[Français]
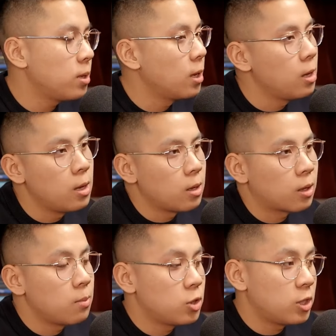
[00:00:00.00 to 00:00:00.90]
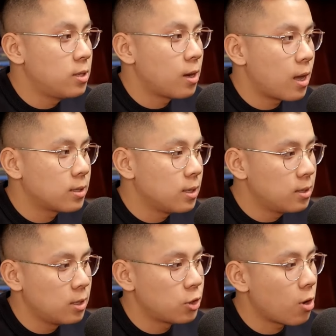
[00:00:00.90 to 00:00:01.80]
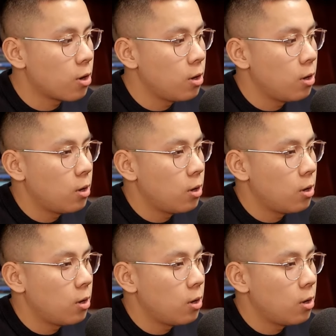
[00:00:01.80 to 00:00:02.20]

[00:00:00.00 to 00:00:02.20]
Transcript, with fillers: Puis comme j'ai dit dans l'article, c'est genre,